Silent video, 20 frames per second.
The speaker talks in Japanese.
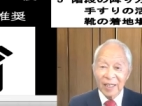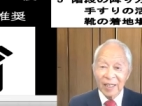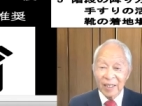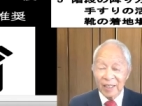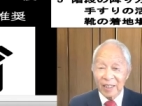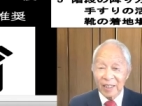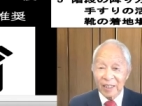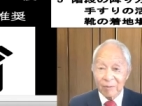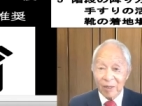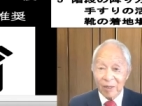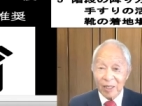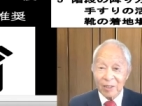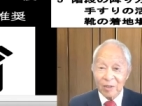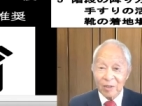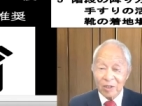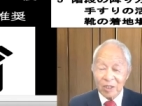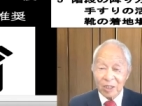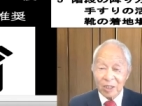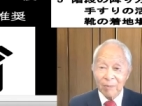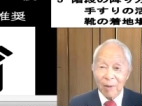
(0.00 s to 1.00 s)
えー、いわ
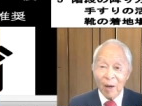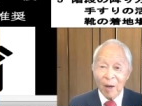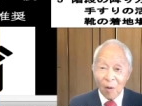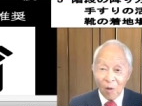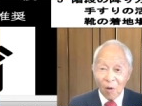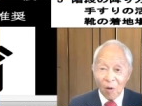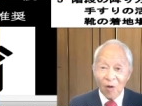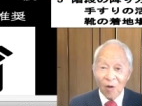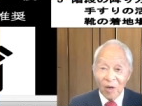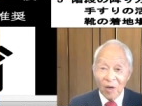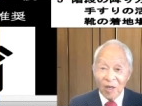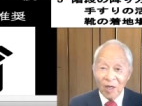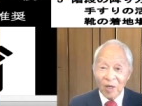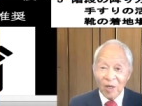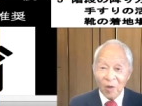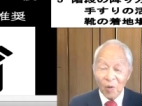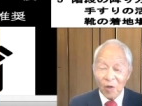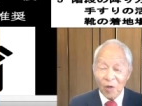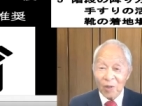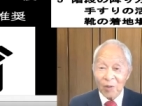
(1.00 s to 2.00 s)
ゆるスマホ、
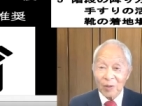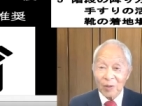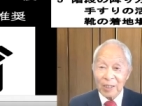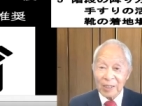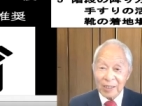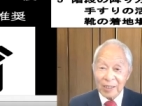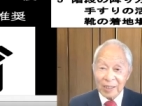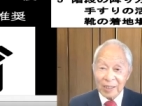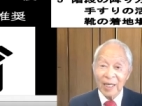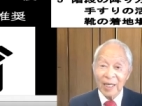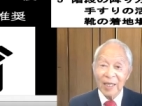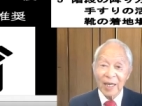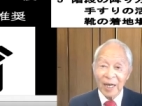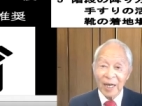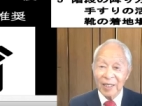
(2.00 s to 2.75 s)
これをですね、